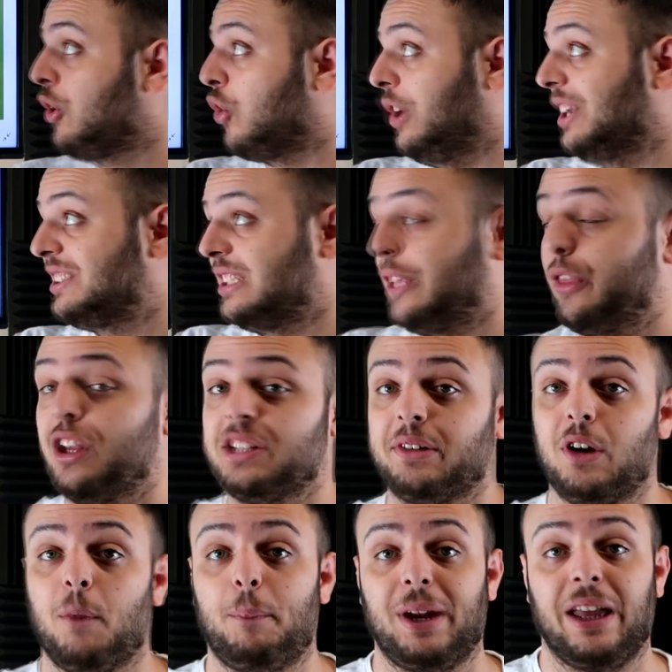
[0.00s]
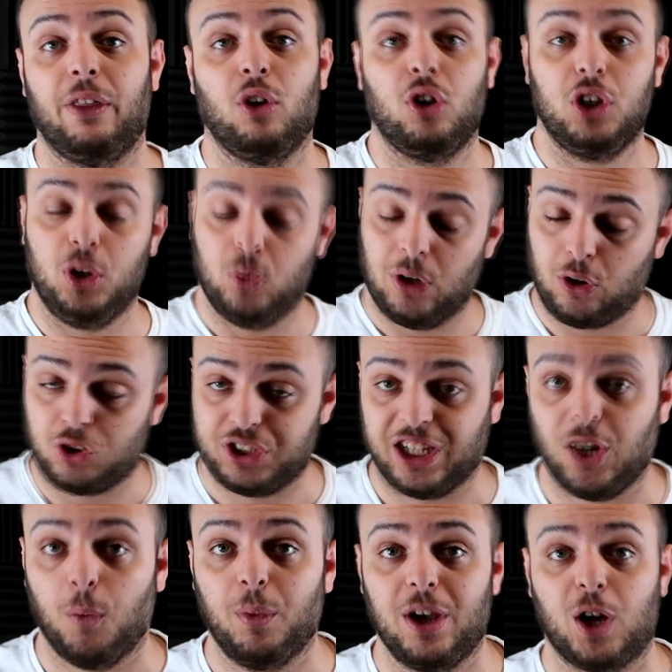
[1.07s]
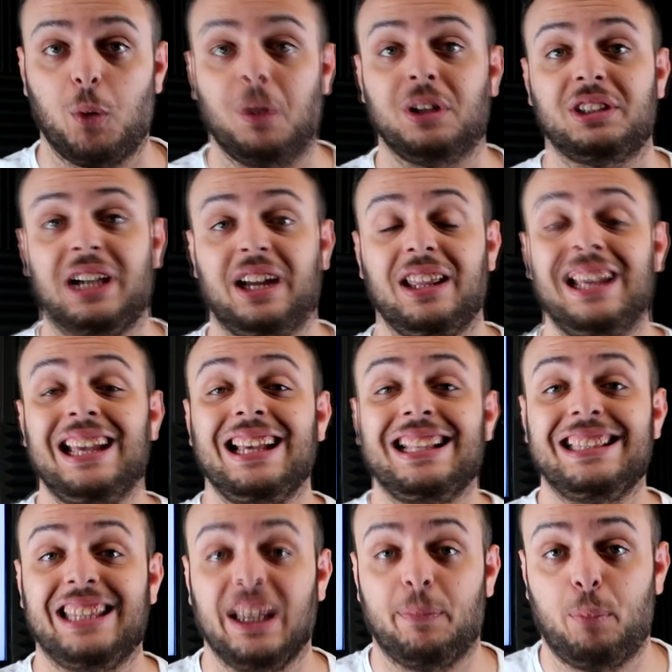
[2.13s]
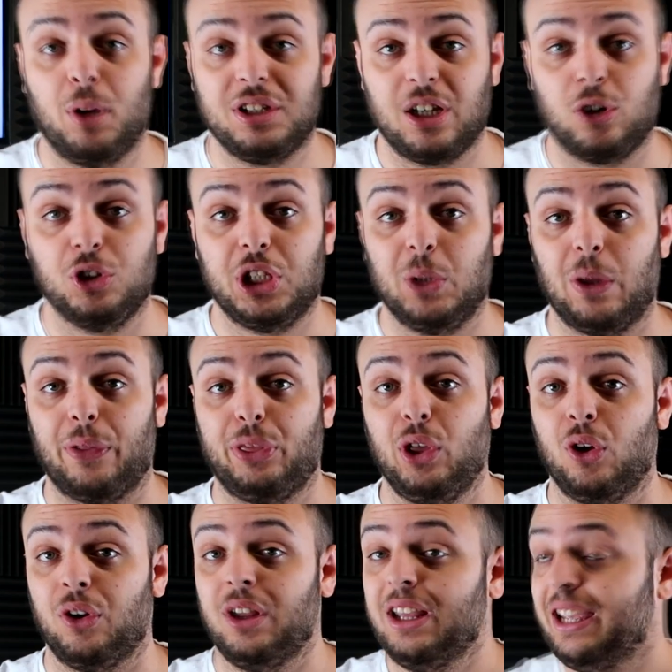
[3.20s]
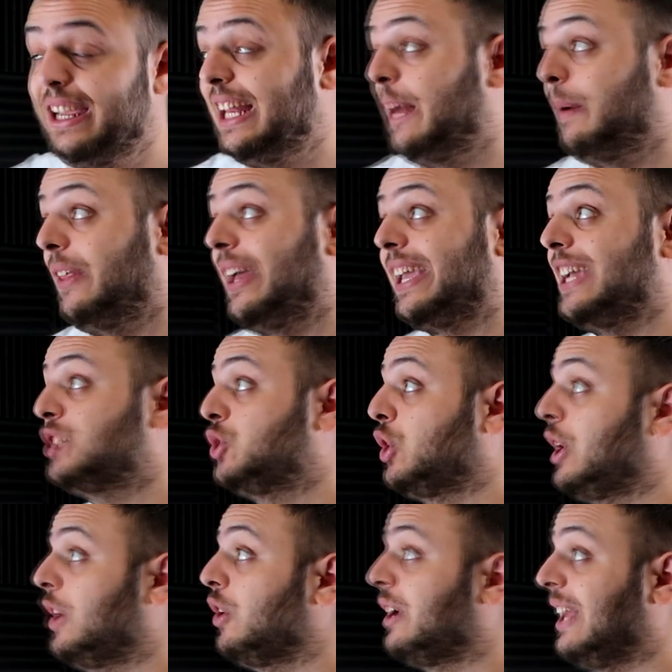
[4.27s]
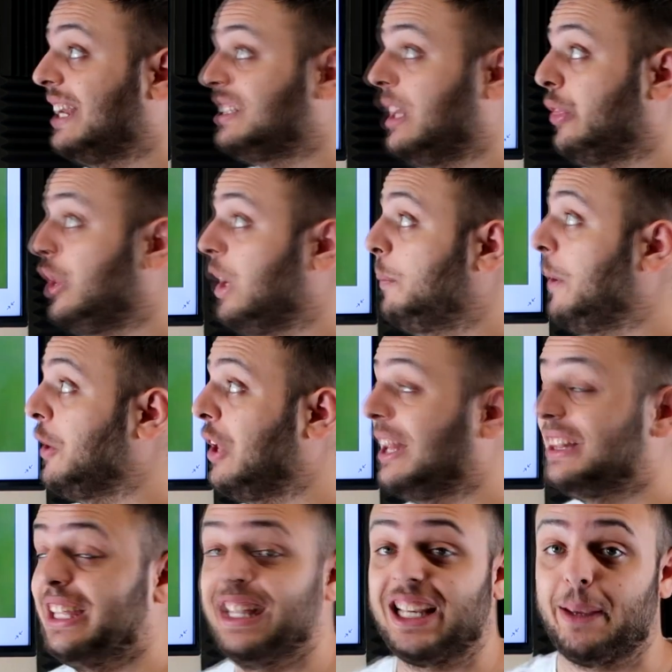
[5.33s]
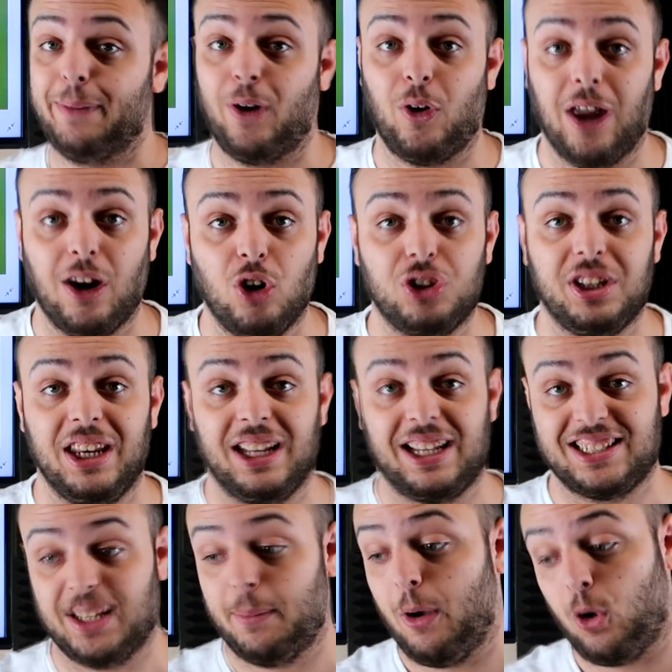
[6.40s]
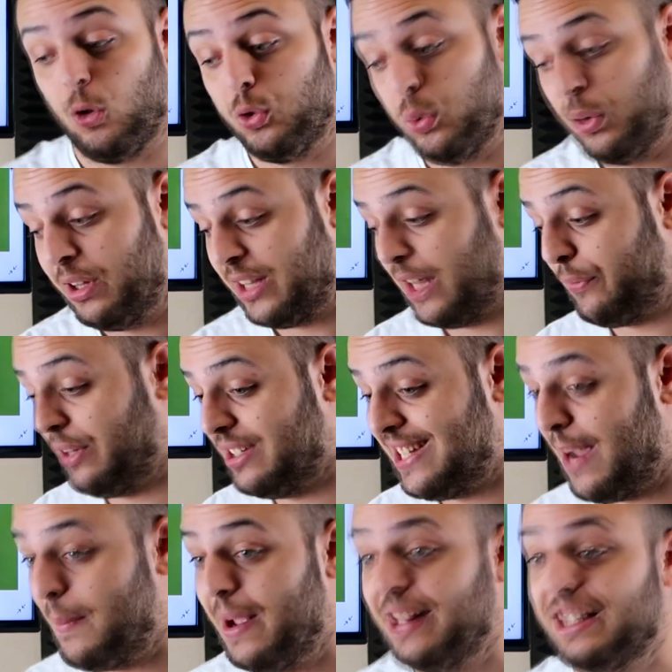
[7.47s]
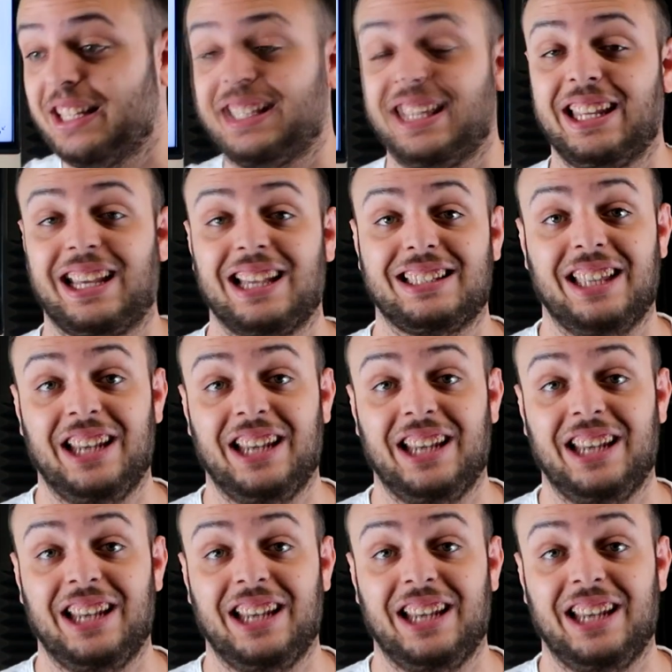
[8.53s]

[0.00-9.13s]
con estas acciones a balón parado y una cosa que os voy a comentar después a continuación. Y la verdad que esto creo que la selección española tiene que mejorarlo, tiene que ser más contundente defensivamente, tiene que